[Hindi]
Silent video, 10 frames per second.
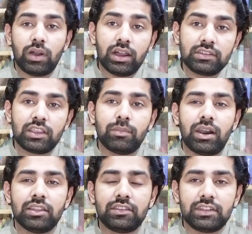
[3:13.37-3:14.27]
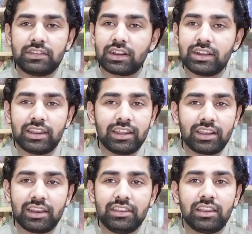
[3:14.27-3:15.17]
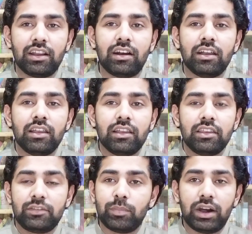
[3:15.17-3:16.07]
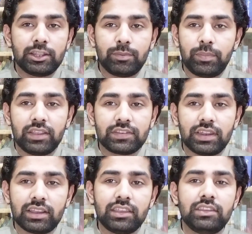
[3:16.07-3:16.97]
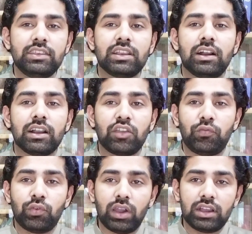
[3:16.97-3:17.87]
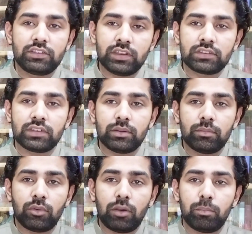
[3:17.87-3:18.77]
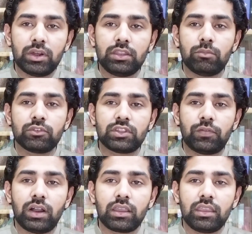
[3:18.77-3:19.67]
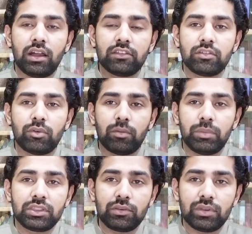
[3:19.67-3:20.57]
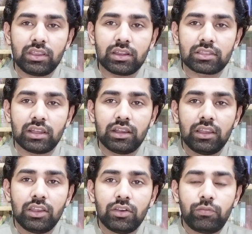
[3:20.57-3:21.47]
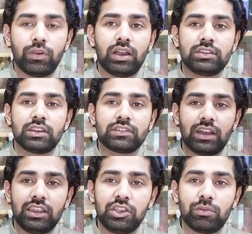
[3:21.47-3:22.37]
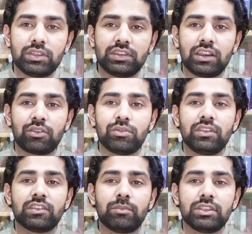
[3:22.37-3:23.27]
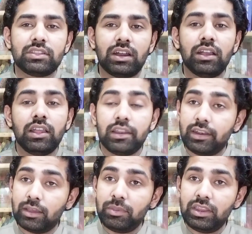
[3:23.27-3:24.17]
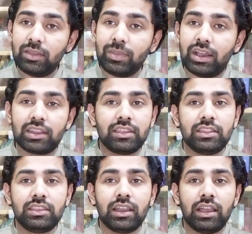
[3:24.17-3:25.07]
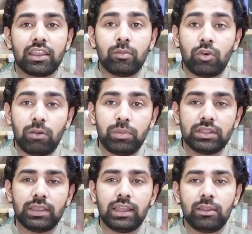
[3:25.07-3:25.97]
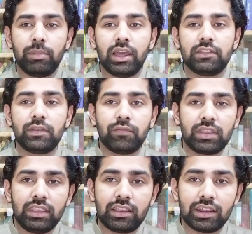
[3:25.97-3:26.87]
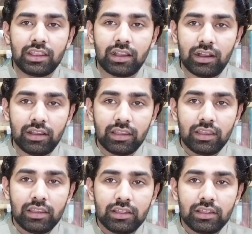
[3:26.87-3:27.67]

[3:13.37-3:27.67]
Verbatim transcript: तो आज के बाद ये झगड़ा न करिएगा इस बात पे बहस न कीजिएगा कि फलां शख्स मोहम्मद मुस्तफ़ा की आल से मोहब्बत क्यों नहीं करता फलां शख्स अली को अच्छा क्यों नहीं समझता नबी ने मैार दे दिया है कि मोहब्बत अहल बैत से वही करेगा